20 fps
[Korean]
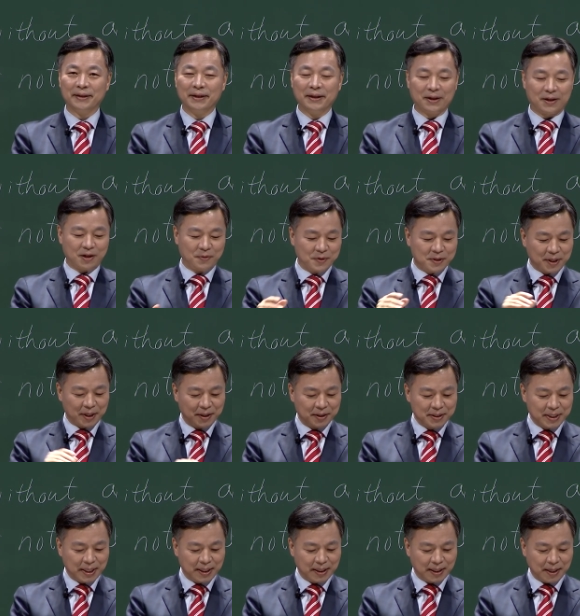그러면서 이런
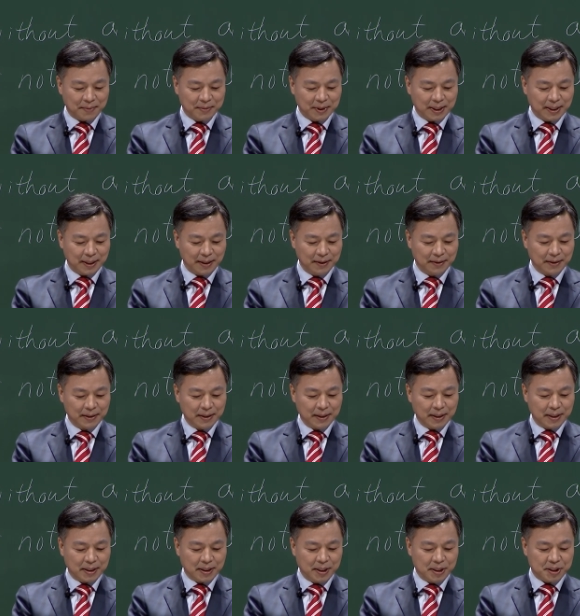얘기를 합니다.
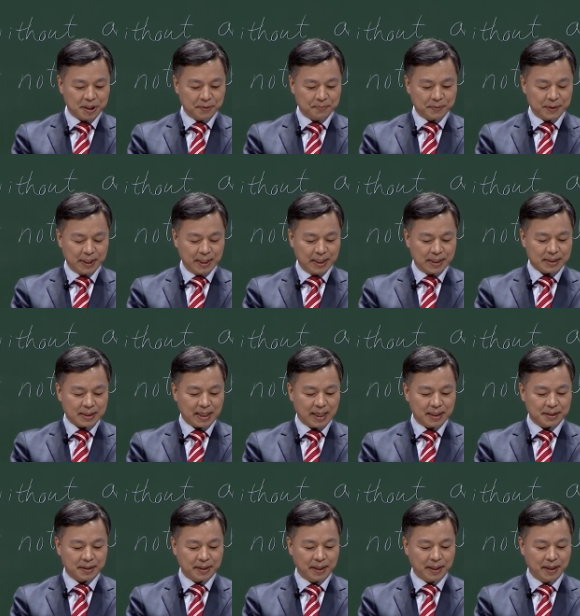
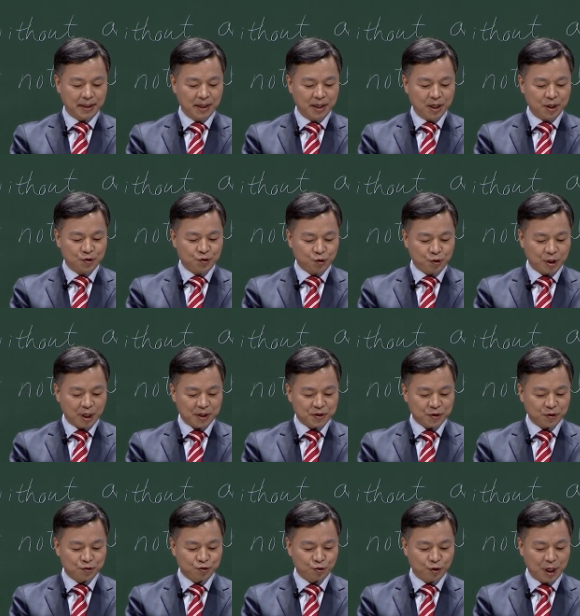24절에
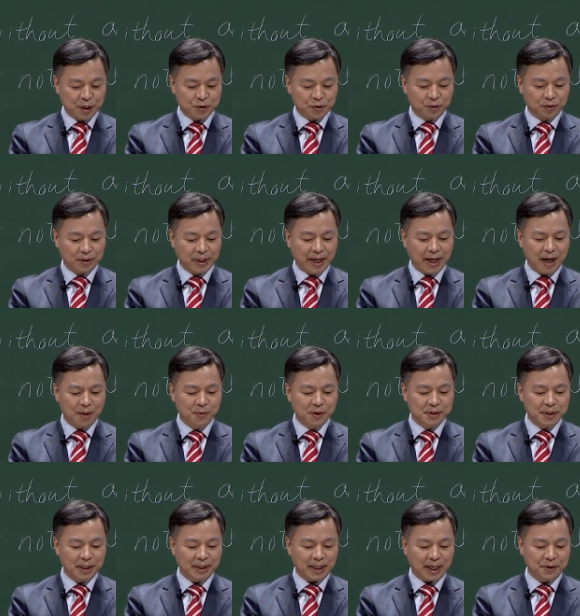주께서 주의 종 내
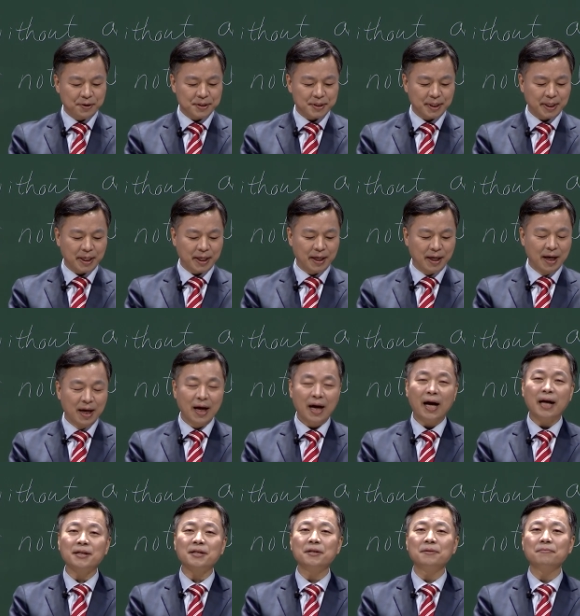아버지 다윗에게
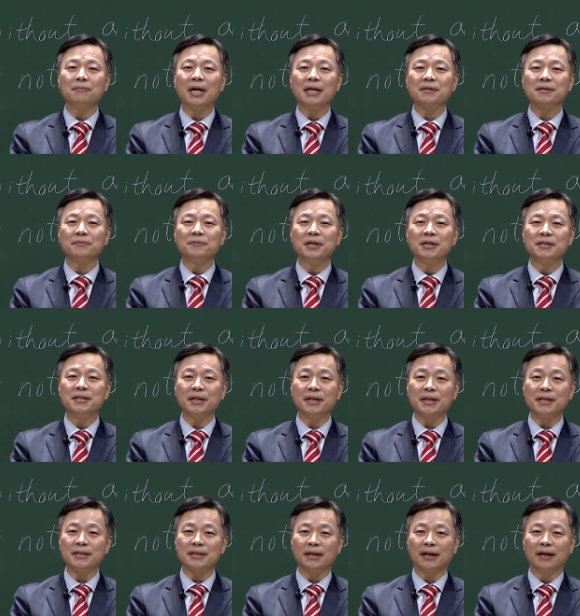하신 말씀을
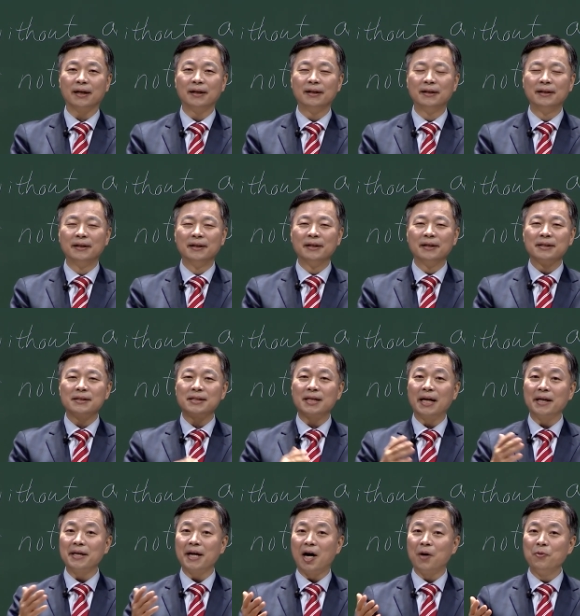지키사
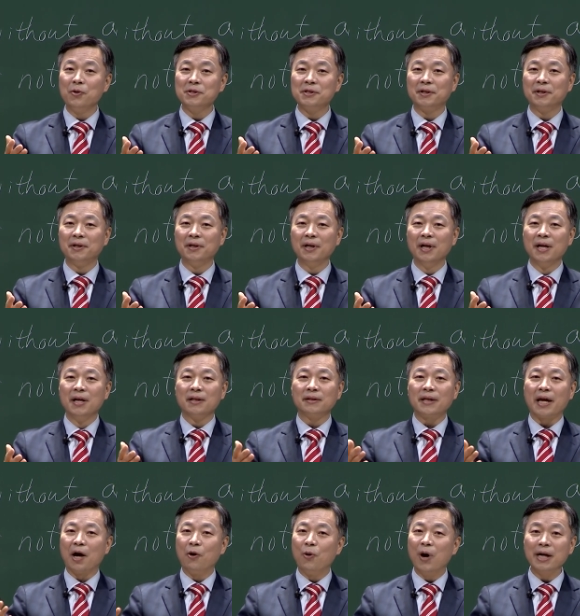자기 아버지를
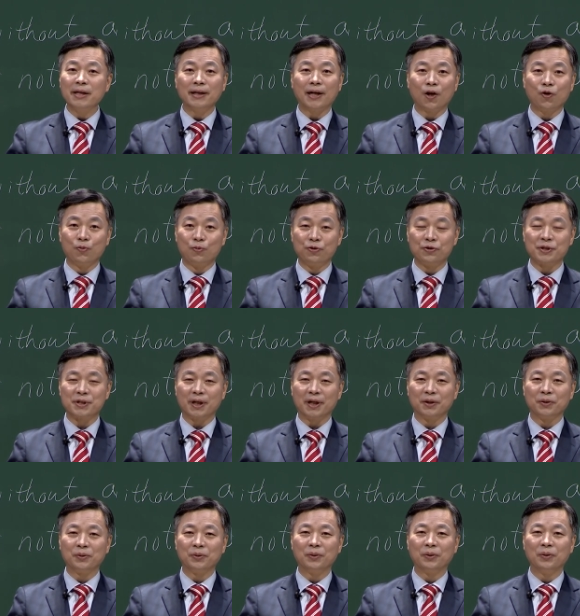대왕이라고 부르지
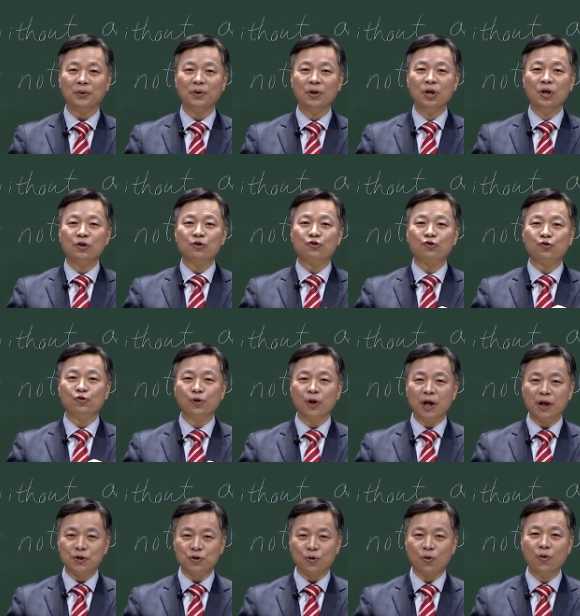않고
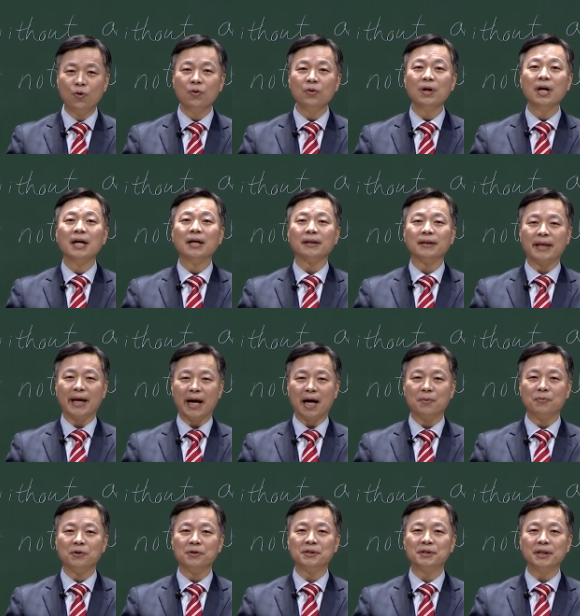주의 종 내
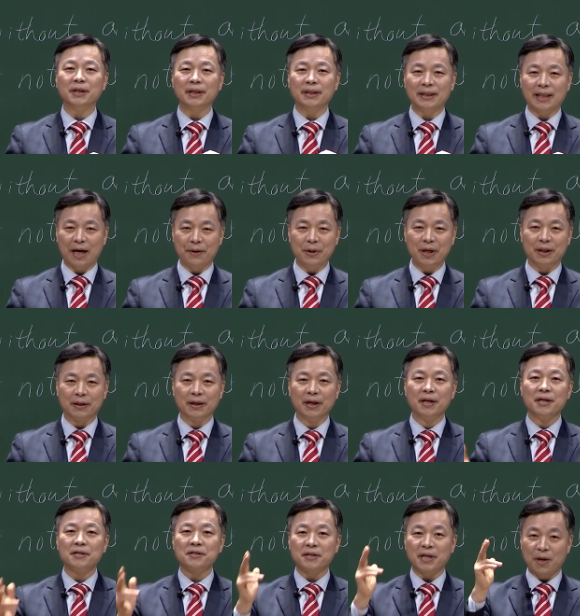아버지 다윗
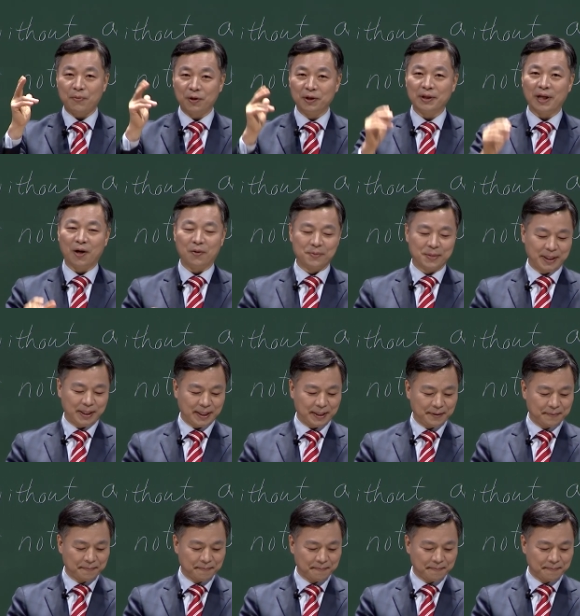세 번 나옵니다.